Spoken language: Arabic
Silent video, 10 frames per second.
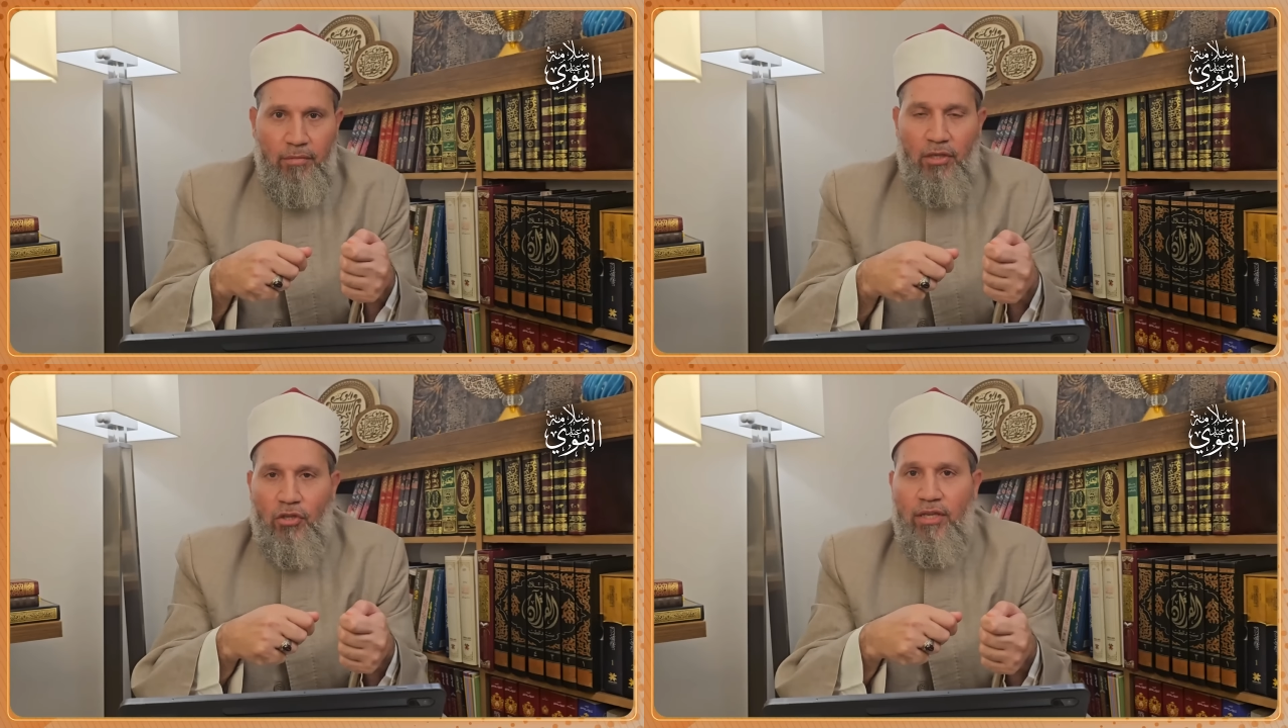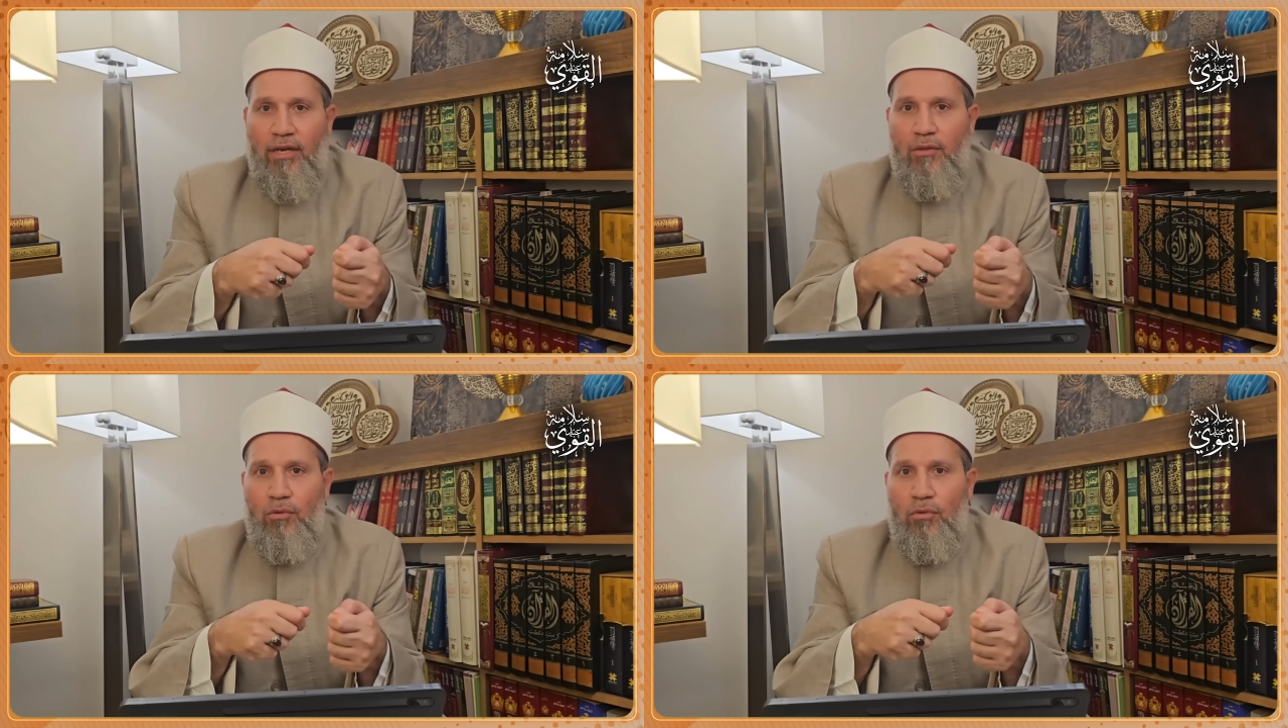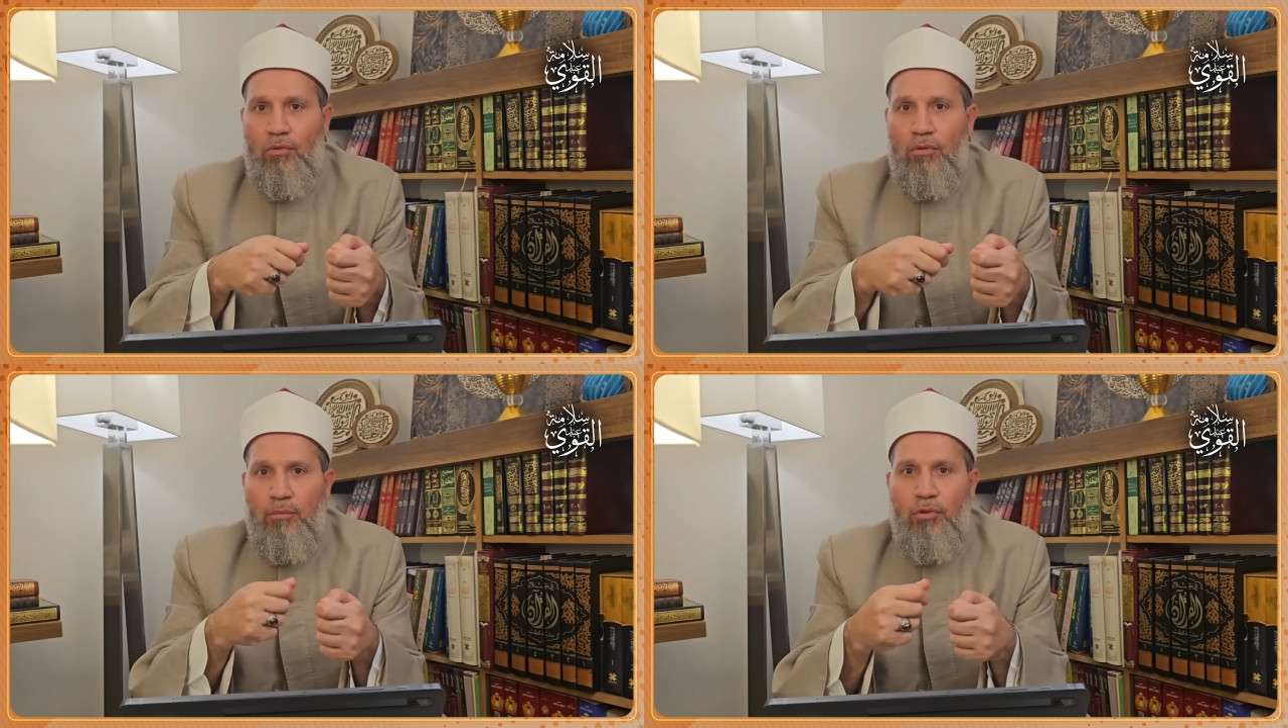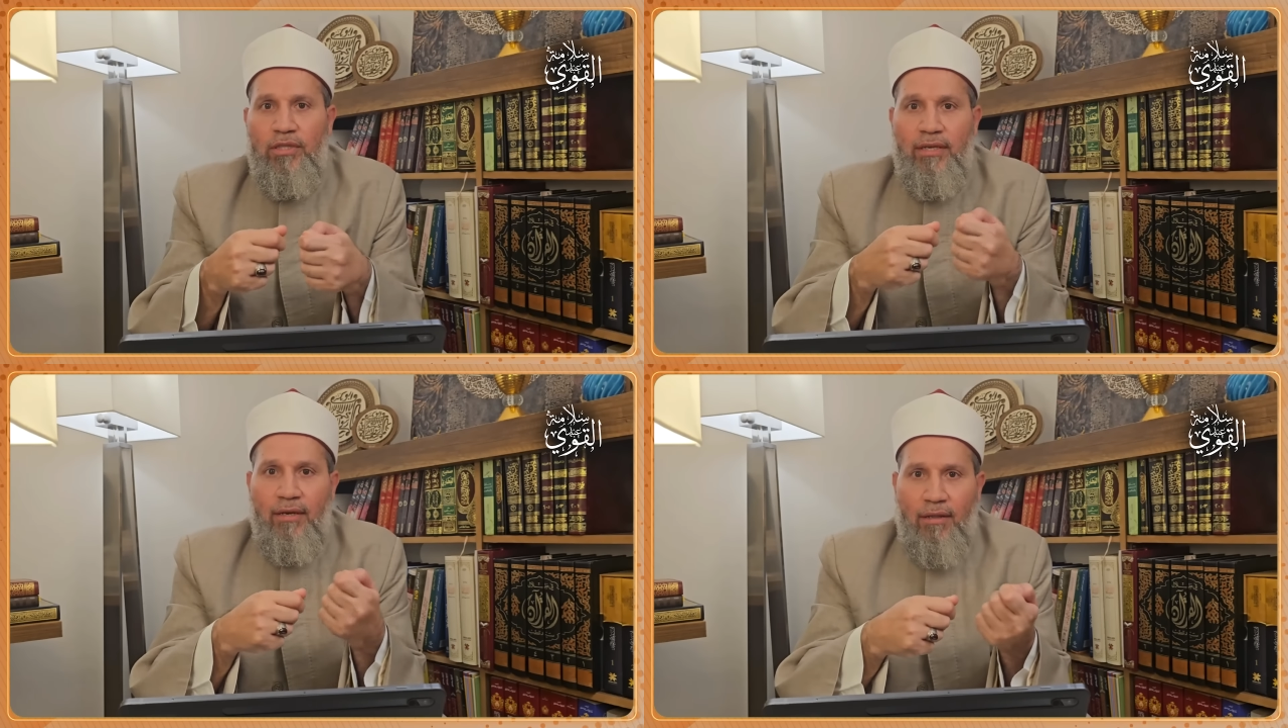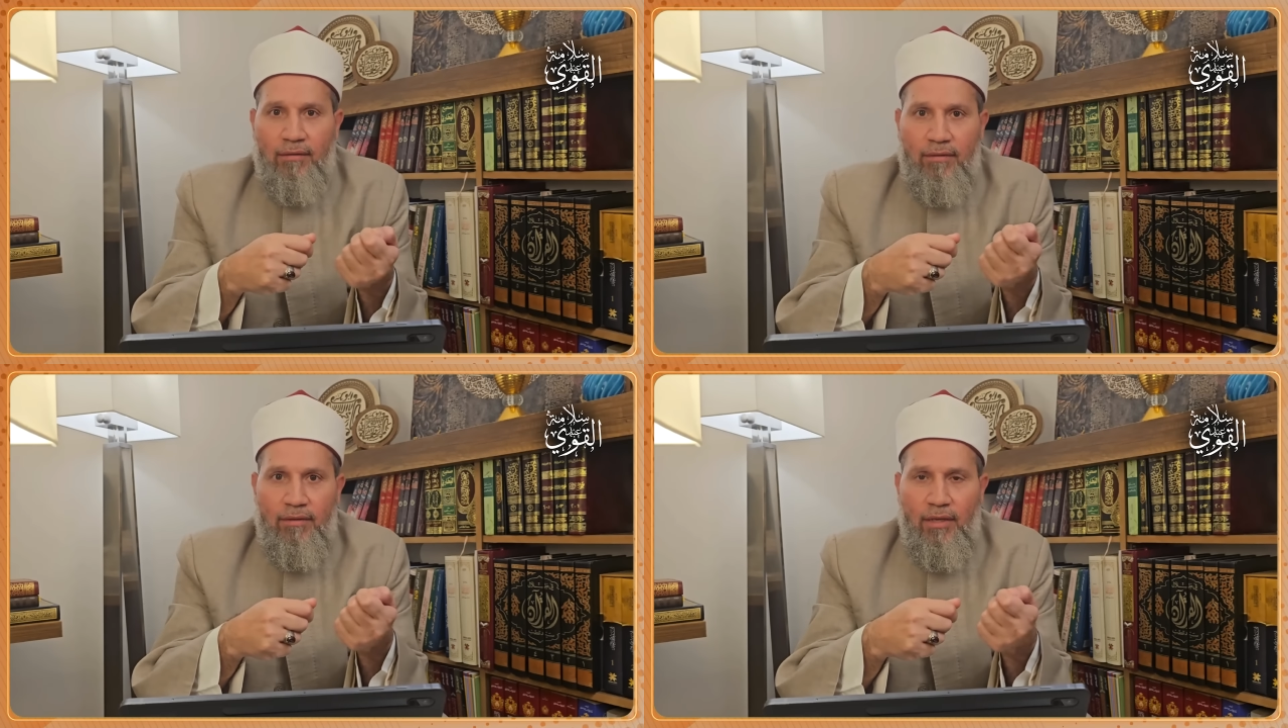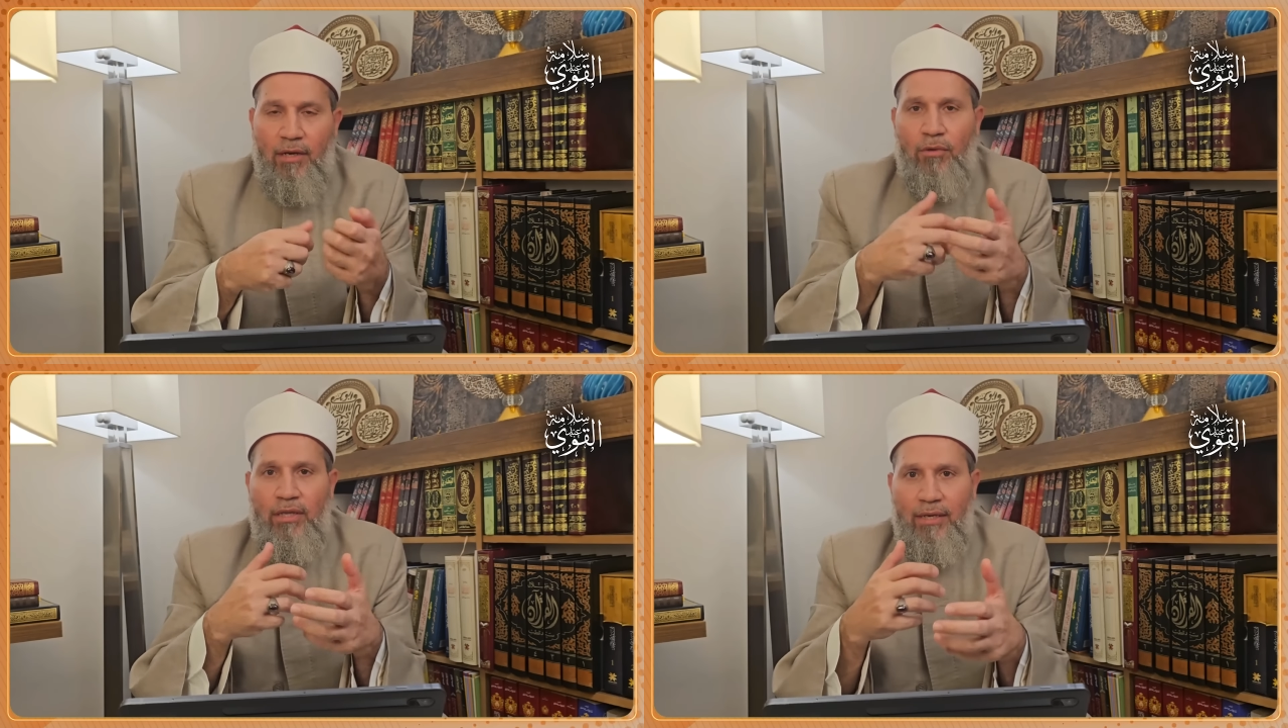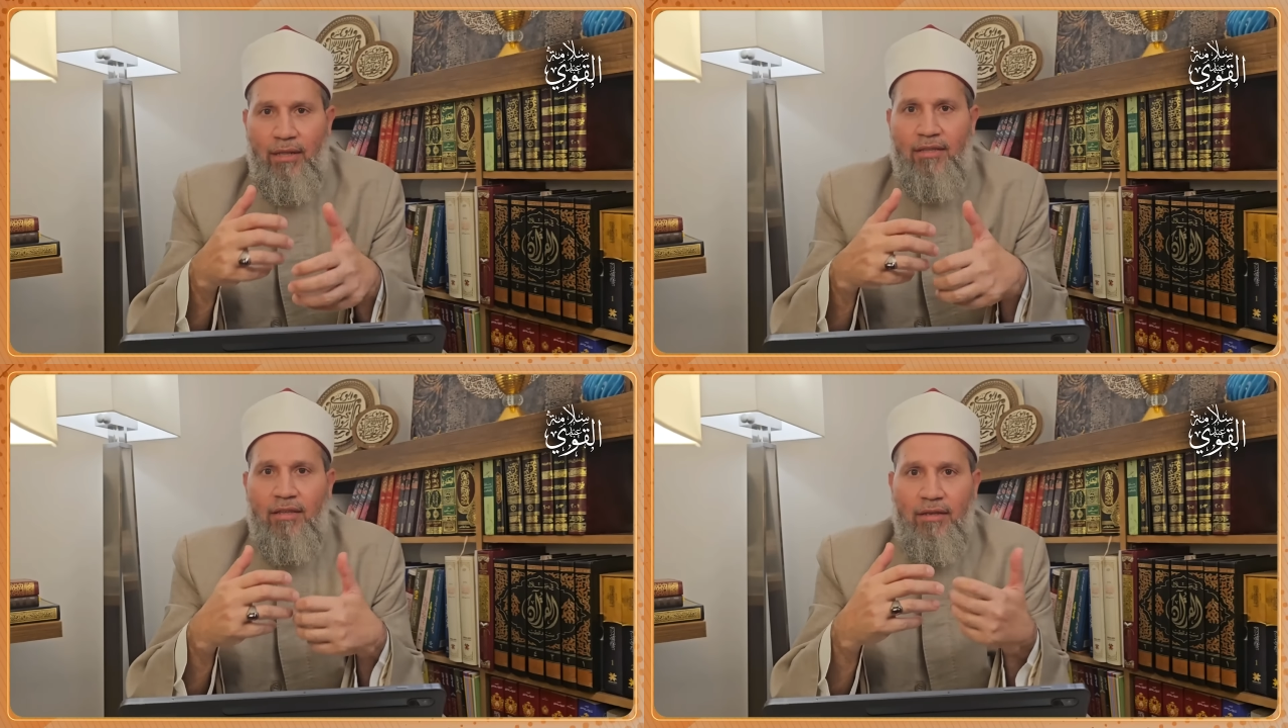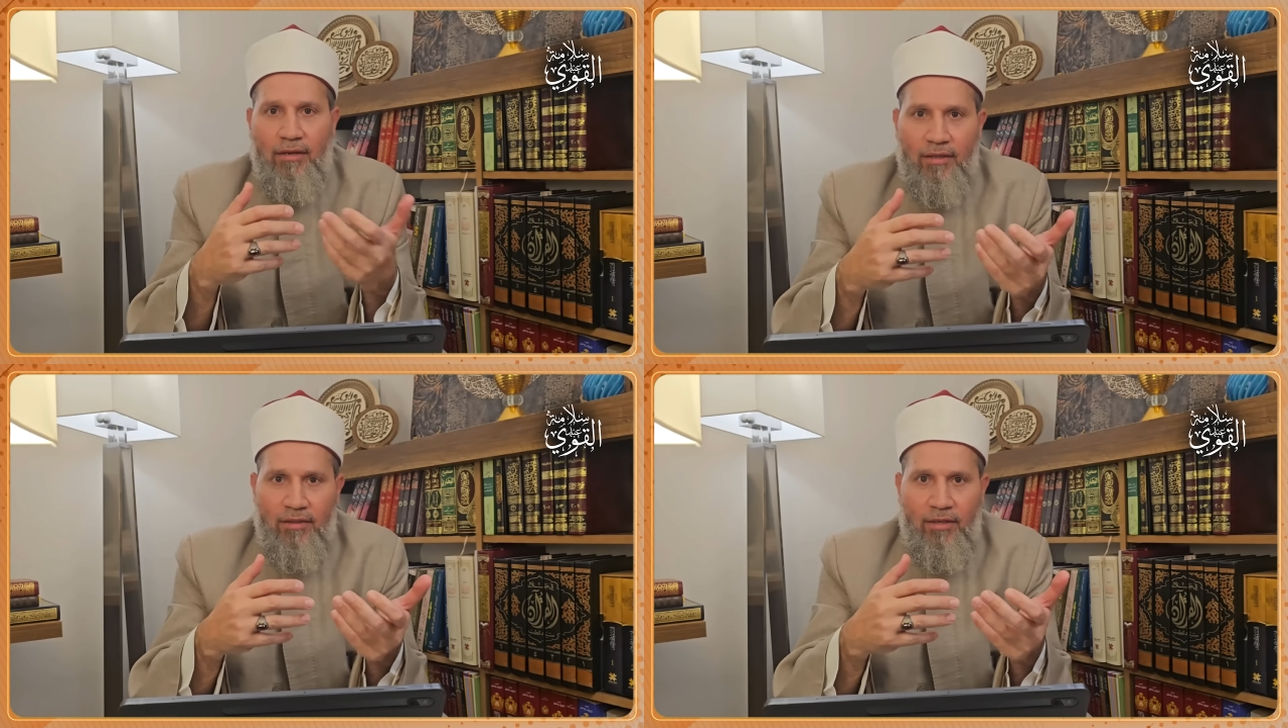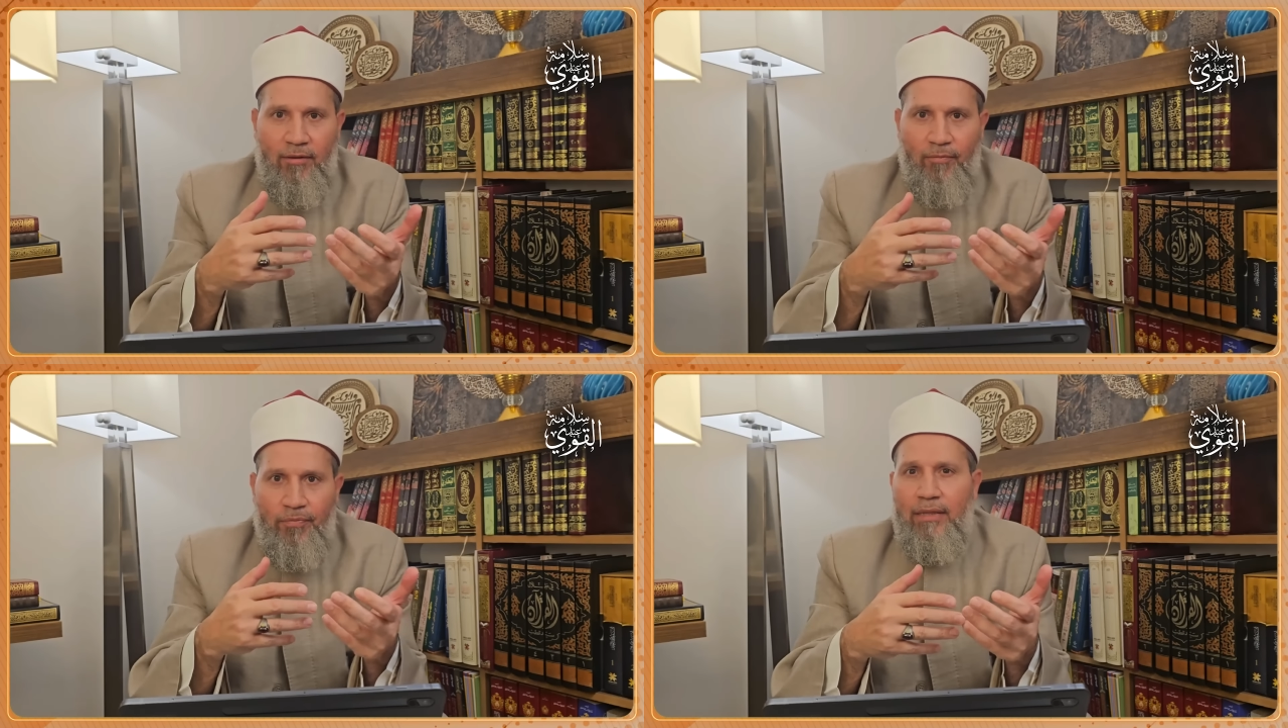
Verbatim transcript: بيشتغلوا بودي جارد أو الحراسة الخاصة